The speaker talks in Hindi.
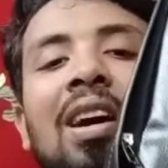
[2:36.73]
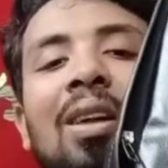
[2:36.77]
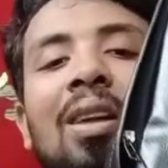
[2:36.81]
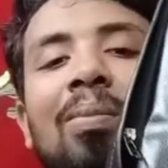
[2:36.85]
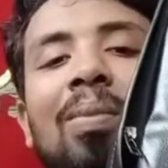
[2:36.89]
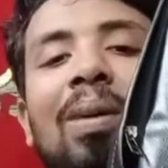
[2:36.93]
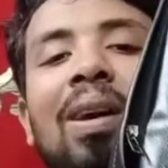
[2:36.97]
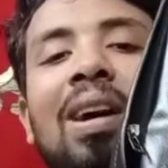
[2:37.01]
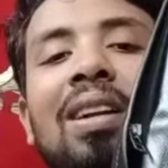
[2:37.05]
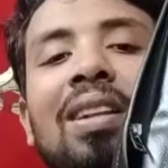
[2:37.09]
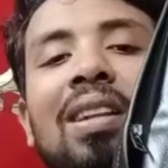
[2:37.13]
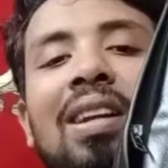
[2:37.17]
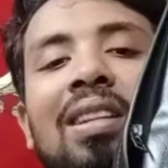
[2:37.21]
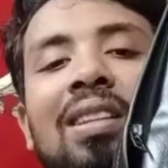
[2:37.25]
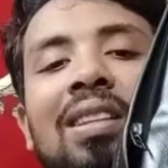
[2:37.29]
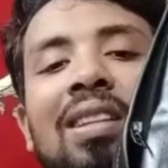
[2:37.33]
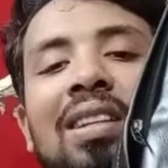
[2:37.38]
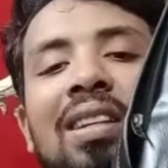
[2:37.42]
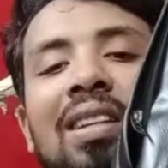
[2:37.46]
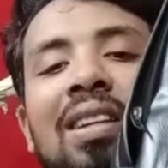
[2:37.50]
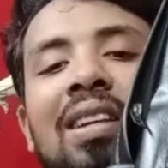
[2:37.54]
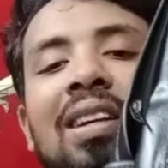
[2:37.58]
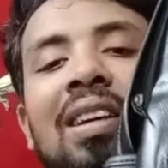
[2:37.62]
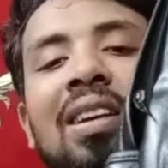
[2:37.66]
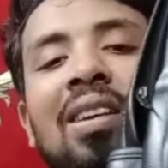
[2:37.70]
और भाग
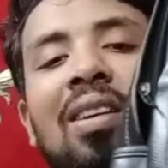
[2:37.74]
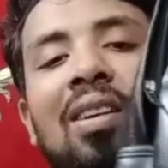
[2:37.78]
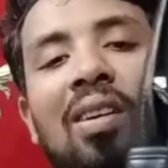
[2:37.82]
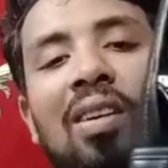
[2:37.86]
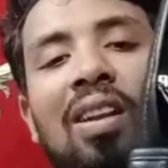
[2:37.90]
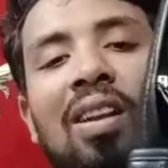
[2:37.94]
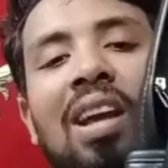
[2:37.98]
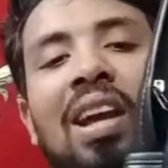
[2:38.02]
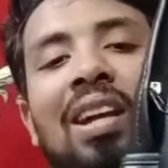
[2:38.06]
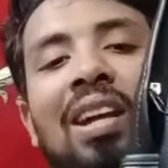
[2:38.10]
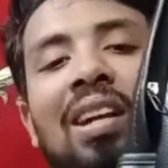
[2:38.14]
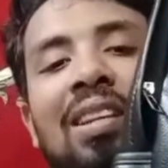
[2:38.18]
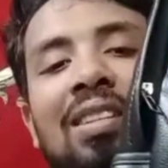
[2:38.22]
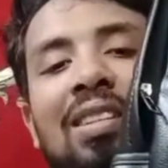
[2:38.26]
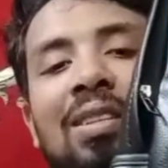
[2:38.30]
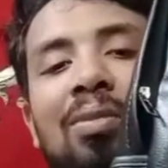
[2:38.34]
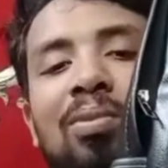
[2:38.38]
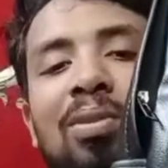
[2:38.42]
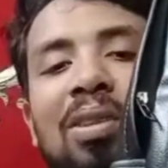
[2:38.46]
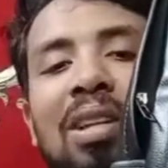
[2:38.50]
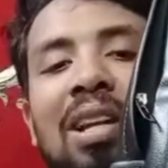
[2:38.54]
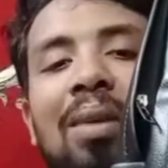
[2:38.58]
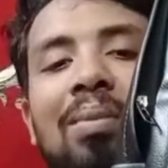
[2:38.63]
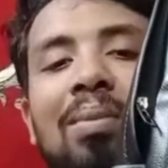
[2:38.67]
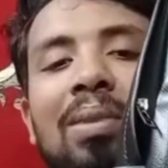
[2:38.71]
जाते हैं और लाइक का
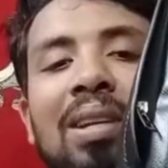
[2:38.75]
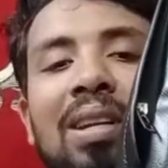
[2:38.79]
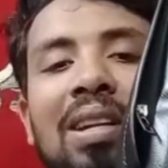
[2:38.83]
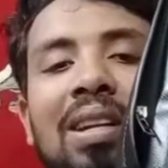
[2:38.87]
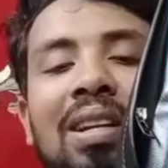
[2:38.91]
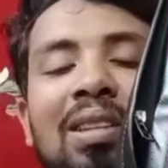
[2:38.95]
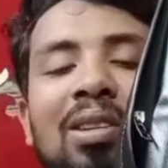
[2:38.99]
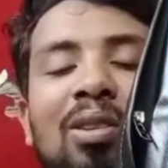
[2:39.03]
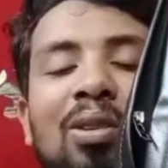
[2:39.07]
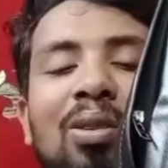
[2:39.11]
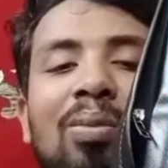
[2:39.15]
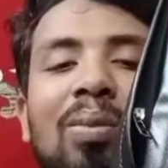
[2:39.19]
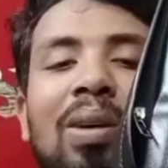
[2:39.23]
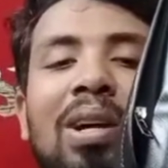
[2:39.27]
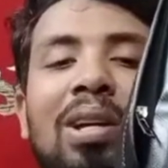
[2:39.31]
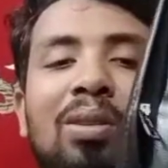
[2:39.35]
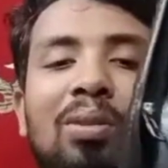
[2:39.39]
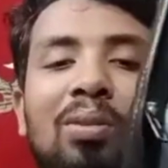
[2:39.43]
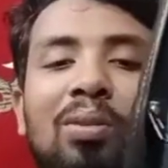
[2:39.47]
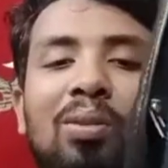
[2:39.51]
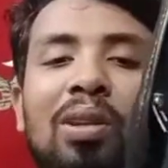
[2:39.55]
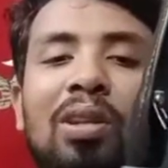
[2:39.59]
सब्सक्राइब नहीं करते तो भाई